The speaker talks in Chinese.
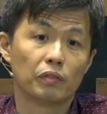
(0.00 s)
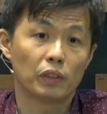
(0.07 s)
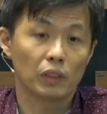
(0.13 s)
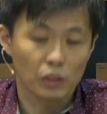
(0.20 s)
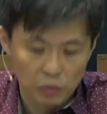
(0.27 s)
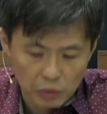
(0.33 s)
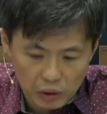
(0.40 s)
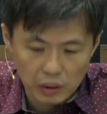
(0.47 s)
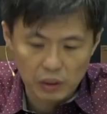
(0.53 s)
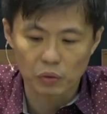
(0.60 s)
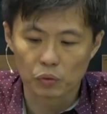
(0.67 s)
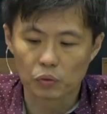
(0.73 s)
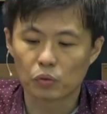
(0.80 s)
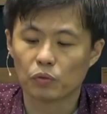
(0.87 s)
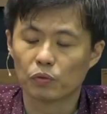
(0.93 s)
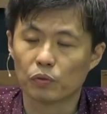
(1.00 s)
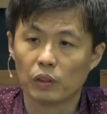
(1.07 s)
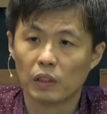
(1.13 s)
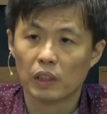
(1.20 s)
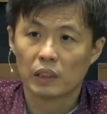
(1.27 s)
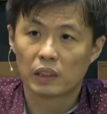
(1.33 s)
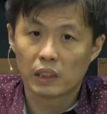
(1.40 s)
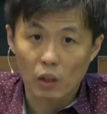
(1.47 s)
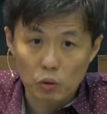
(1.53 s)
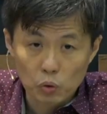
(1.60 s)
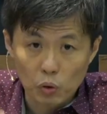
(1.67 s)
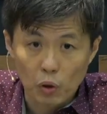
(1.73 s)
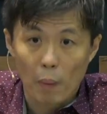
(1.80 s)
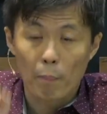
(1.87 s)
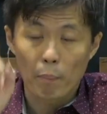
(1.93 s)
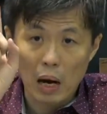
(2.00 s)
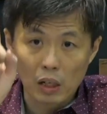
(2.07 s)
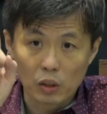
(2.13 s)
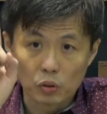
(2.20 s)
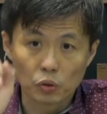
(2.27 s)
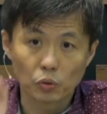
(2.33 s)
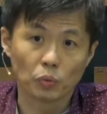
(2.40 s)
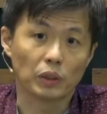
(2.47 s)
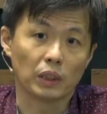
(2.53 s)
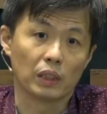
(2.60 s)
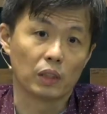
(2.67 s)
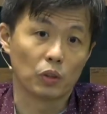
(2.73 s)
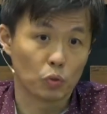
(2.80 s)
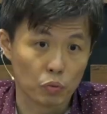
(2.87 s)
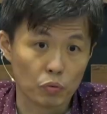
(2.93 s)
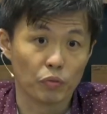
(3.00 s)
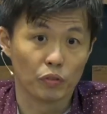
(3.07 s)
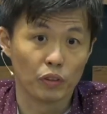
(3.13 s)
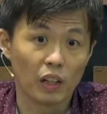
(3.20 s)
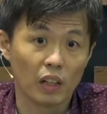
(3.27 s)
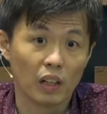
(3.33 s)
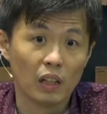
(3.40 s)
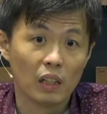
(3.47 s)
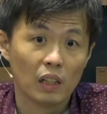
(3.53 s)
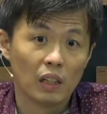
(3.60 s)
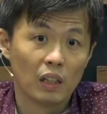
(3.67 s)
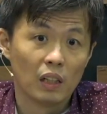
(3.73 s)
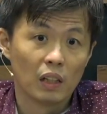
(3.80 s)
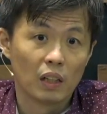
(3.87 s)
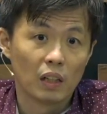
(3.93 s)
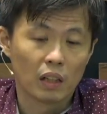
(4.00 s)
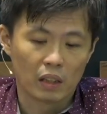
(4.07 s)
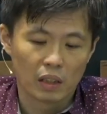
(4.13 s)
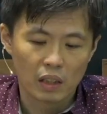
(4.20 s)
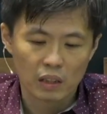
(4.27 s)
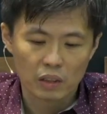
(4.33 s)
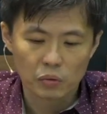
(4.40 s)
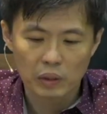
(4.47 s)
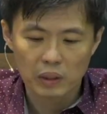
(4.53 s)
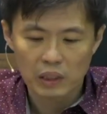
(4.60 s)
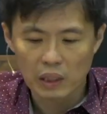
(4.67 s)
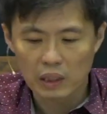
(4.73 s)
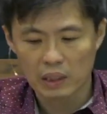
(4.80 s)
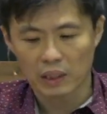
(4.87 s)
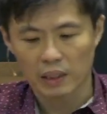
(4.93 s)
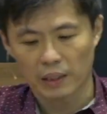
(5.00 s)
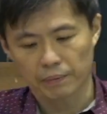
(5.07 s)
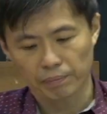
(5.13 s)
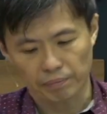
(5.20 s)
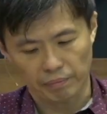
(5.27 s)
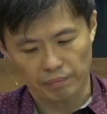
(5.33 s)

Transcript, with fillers: 这就是一种顺服，叫做帮助者的顺服啊，啊，那所以这一点呢，